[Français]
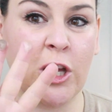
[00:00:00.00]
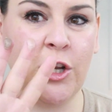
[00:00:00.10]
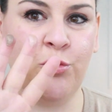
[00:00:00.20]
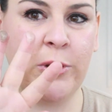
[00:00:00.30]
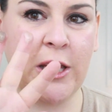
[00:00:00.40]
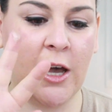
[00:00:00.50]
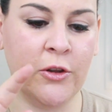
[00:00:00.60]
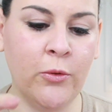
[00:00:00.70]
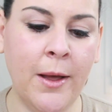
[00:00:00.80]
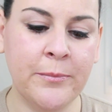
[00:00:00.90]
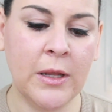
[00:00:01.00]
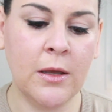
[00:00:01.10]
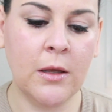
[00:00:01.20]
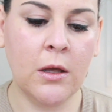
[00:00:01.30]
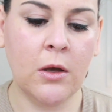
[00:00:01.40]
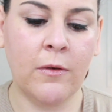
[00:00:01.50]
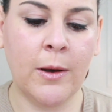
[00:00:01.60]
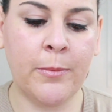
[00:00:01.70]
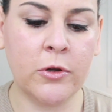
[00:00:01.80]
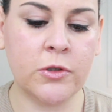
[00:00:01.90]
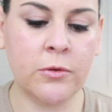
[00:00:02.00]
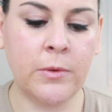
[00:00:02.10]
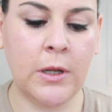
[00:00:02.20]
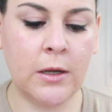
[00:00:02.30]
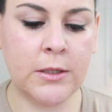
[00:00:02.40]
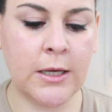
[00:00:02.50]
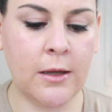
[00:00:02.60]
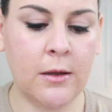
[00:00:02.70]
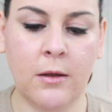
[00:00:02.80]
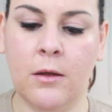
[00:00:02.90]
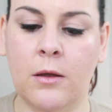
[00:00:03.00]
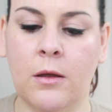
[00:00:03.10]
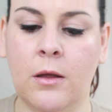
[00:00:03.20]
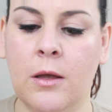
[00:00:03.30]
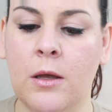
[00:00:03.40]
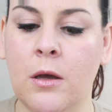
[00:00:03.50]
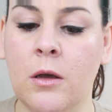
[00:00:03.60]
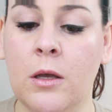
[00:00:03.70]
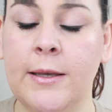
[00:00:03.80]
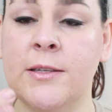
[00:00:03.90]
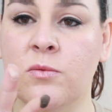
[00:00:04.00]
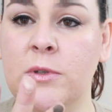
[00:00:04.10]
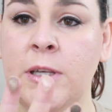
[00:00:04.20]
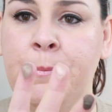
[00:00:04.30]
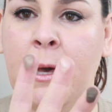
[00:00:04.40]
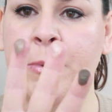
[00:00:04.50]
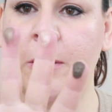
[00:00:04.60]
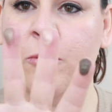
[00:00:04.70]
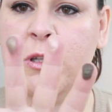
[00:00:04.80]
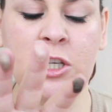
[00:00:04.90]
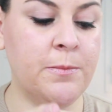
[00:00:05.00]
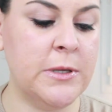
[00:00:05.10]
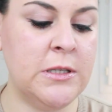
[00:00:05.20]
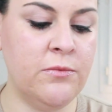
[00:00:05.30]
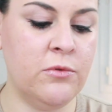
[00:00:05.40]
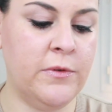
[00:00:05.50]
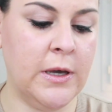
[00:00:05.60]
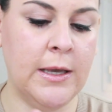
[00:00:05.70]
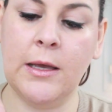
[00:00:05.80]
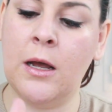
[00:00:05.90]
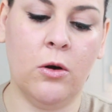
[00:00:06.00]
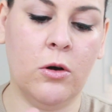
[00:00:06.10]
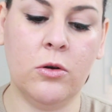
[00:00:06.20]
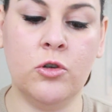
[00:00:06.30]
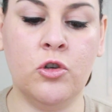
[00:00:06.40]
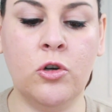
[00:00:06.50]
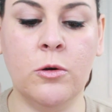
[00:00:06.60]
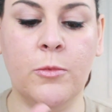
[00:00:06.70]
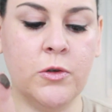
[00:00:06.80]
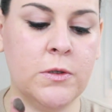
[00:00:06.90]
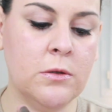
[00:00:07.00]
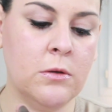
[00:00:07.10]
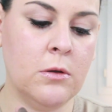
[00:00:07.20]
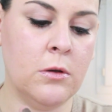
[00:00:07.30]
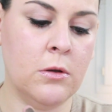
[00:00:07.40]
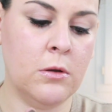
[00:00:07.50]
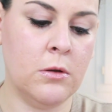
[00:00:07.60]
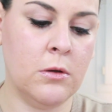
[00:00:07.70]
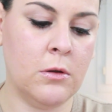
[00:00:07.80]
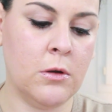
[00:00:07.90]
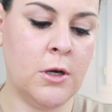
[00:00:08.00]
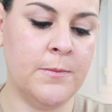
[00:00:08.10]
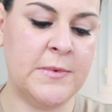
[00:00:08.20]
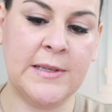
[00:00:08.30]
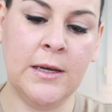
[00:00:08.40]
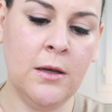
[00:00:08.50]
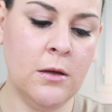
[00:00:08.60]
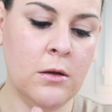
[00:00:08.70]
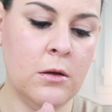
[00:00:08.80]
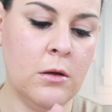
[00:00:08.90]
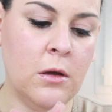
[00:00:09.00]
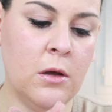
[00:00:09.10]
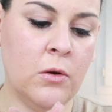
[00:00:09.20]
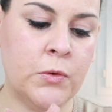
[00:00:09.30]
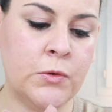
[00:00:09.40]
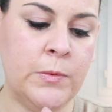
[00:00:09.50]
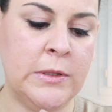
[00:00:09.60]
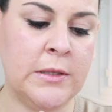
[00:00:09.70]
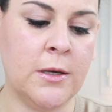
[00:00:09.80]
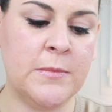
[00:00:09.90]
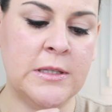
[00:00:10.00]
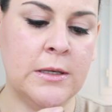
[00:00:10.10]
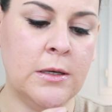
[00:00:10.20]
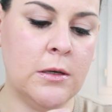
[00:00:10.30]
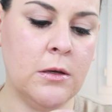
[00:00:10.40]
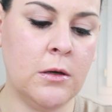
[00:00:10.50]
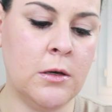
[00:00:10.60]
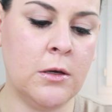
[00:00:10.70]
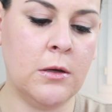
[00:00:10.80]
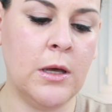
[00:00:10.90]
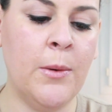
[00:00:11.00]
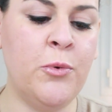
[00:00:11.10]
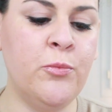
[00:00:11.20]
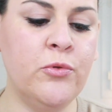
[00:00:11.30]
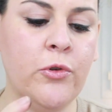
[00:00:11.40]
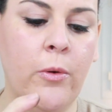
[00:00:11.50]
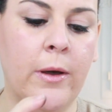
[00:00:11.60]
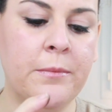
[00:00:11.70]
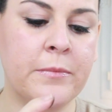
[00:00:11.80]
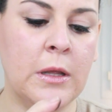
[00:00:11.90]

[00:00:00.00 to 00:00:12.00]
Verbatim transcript: j'allais oublier un doigt. On va prendre celui-là, tiens. Ils sont hyper pigmentés, je sais pas si vous le verrez. Alors, je commence comme ça, ensuite comme ça. Un peu poudreux, hein.